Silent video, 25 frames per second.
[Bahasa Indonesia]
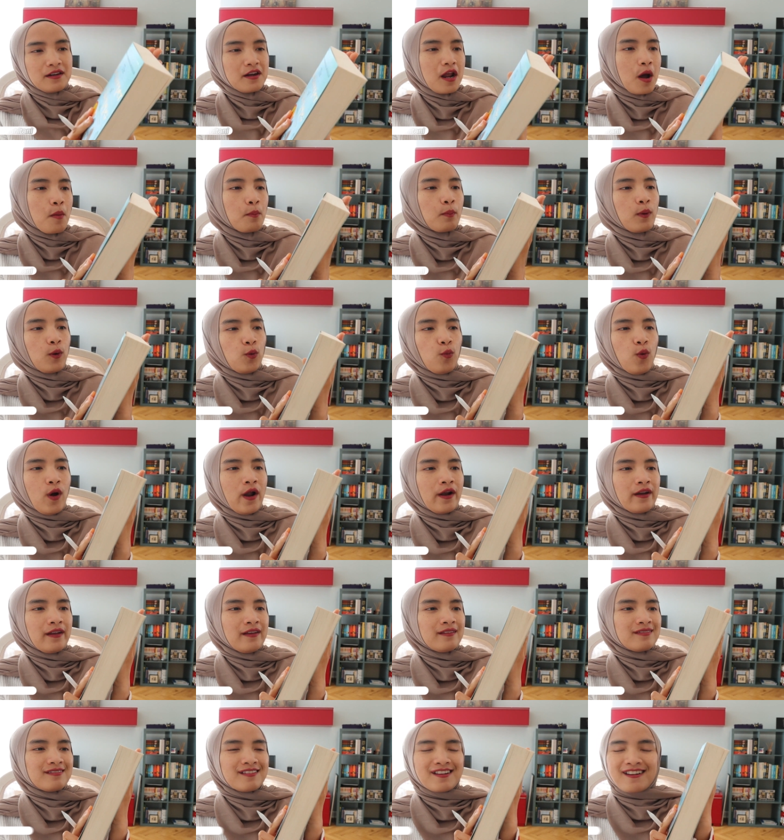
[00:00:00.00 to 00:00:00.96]
the number
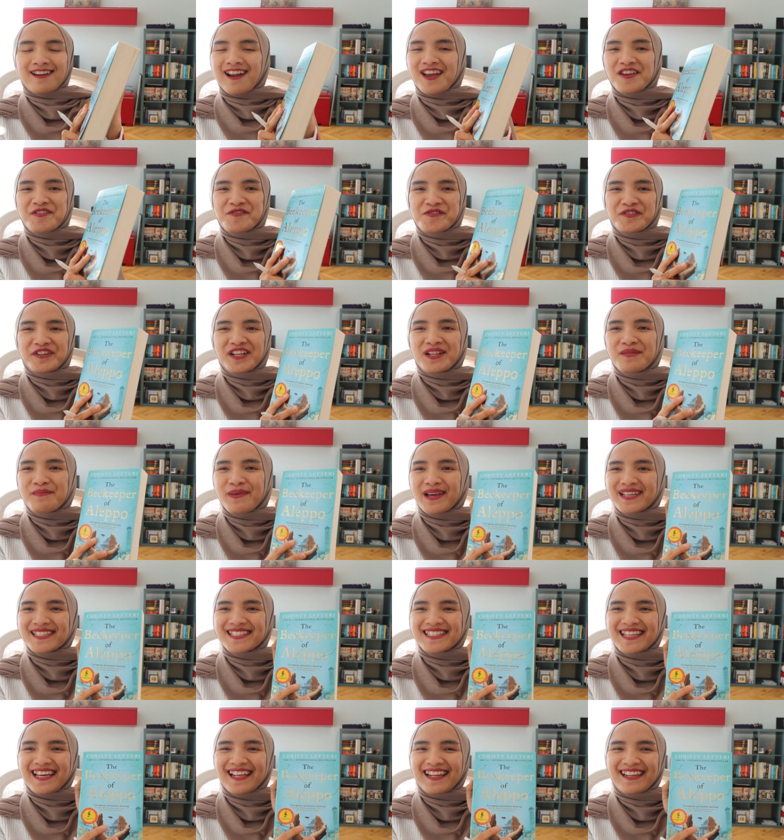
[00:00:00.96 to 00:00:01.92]
one international
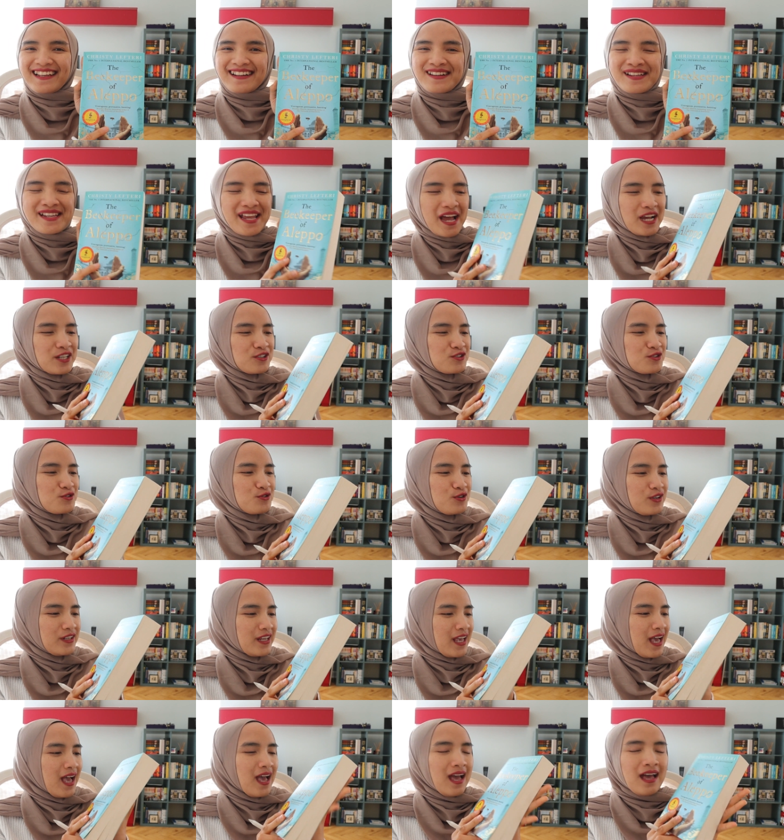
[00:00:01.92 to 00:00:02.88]
bestseller yang
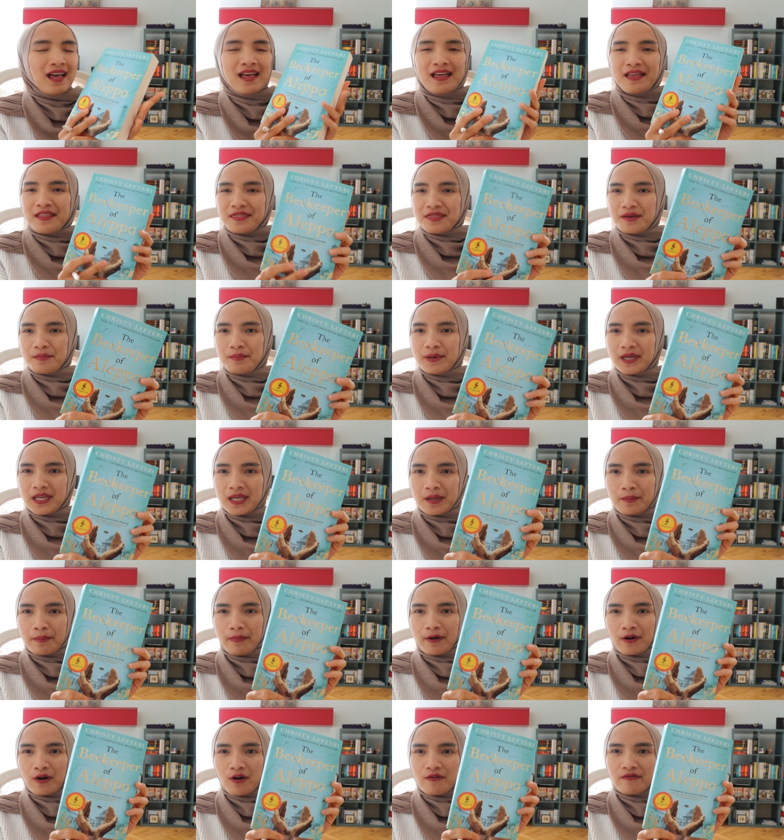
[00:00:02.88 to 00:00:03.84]
judulnya The
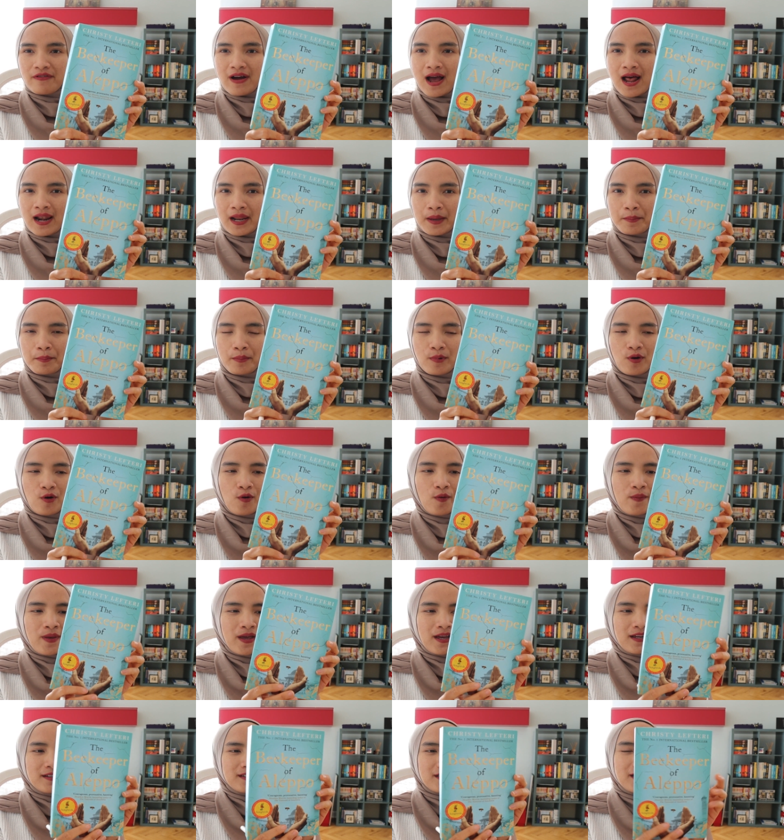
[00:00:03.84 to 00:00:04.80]
Beekeeper of Aleppo.
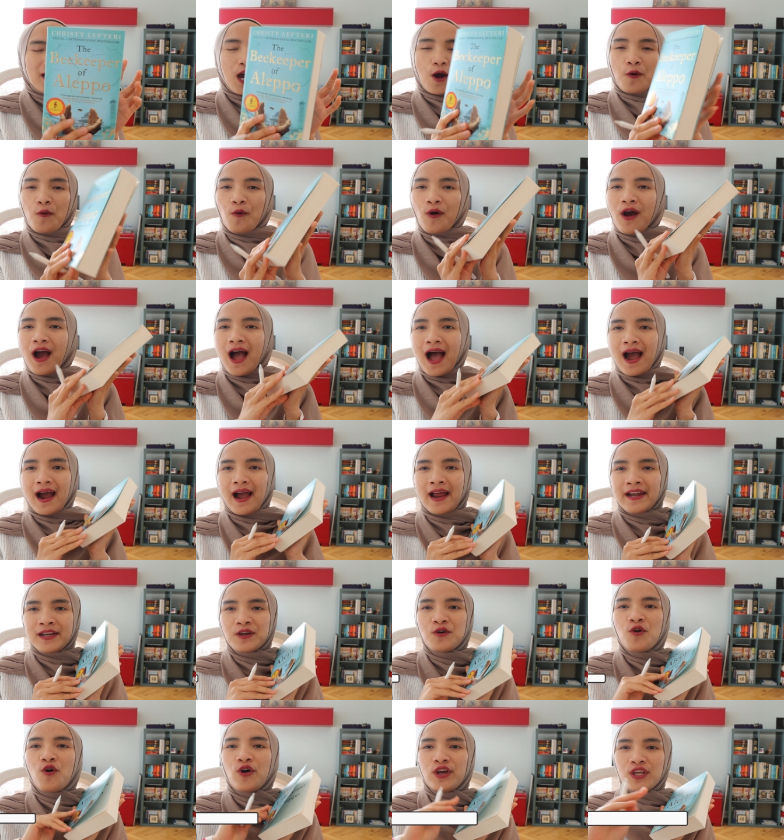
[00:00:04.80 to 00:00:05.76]
Jadi aku nggak
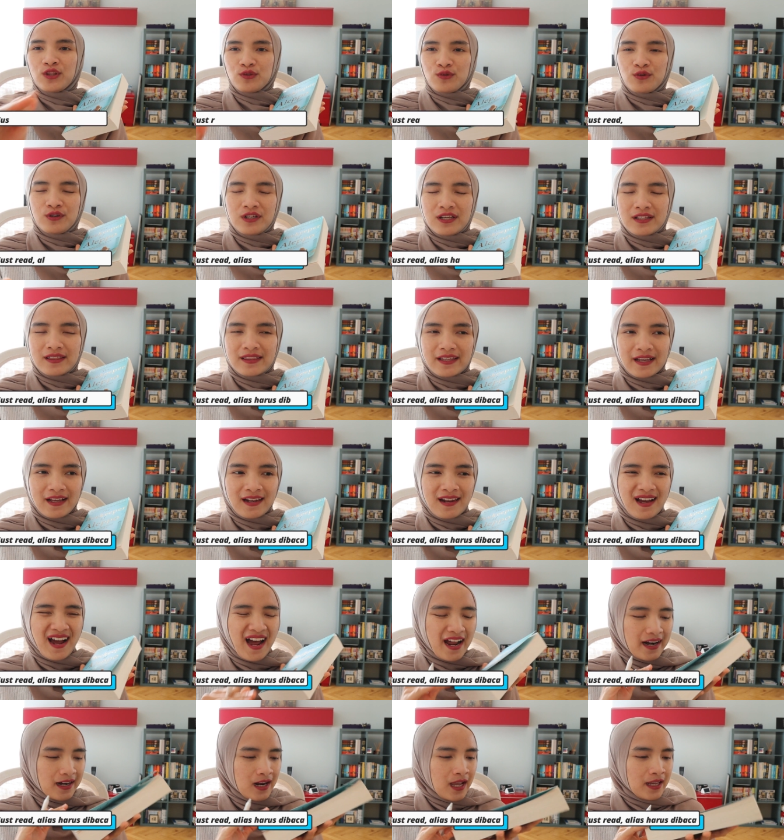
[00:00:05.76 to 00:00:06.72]
akan go into
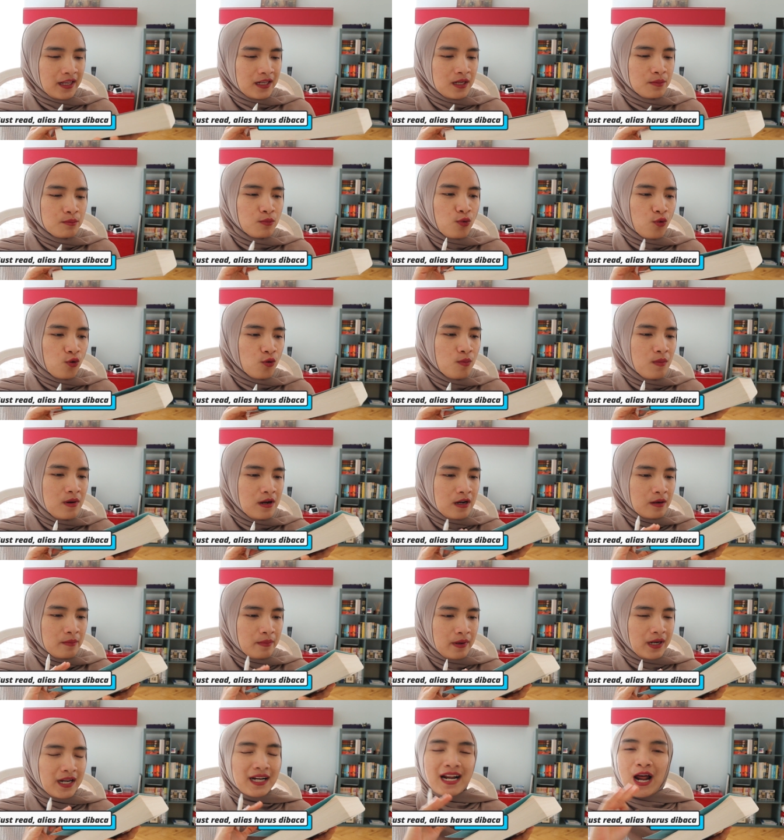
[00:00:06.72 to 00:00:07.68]
detail karena ini buku
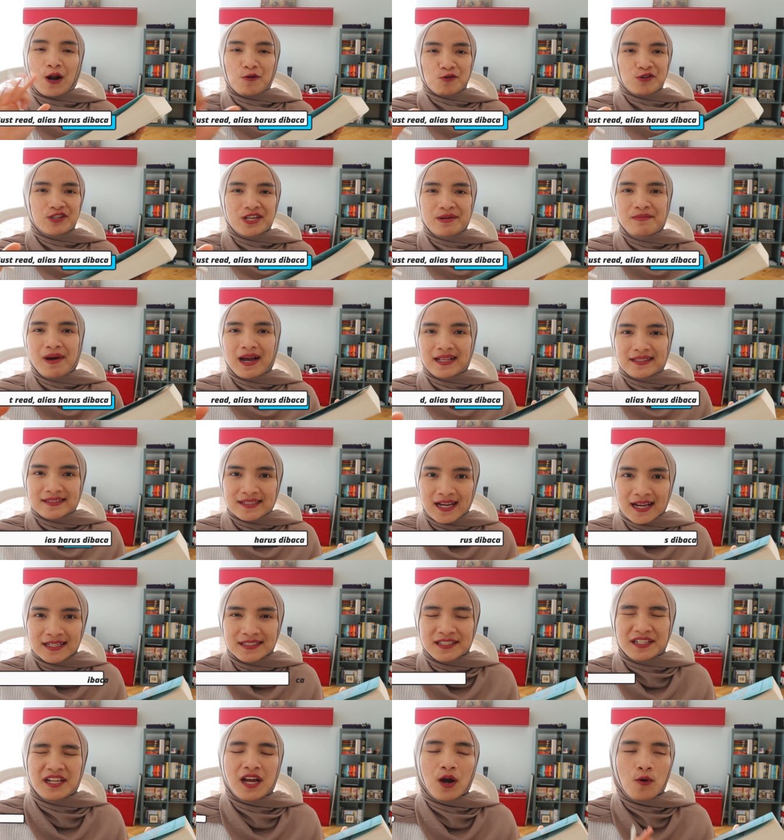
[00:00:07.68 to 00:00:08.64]
bener-bener harus
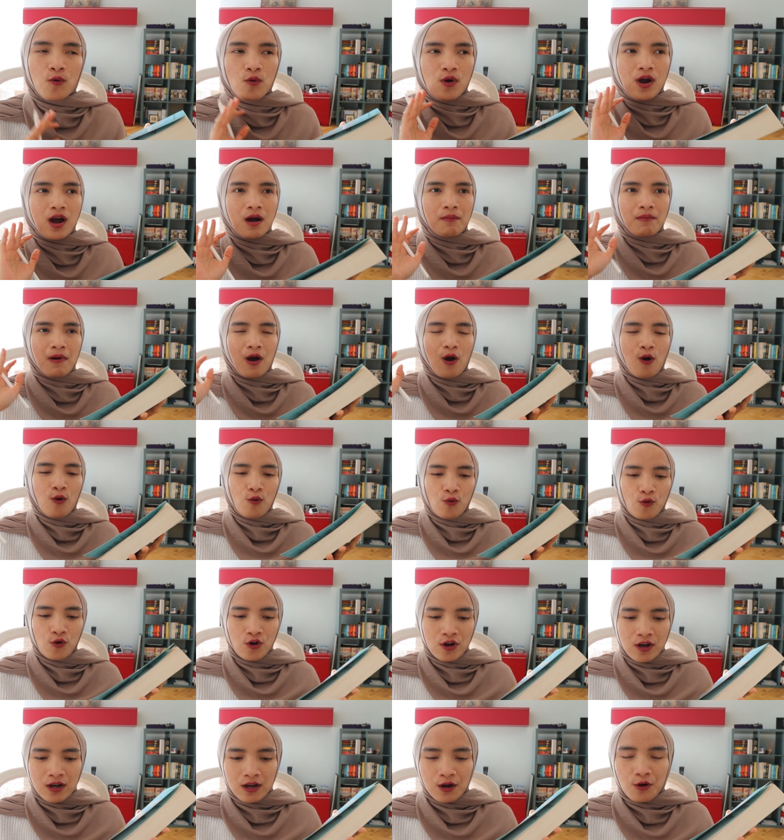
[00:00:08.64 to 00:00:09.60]
dibaca. Jadi aku nggak mau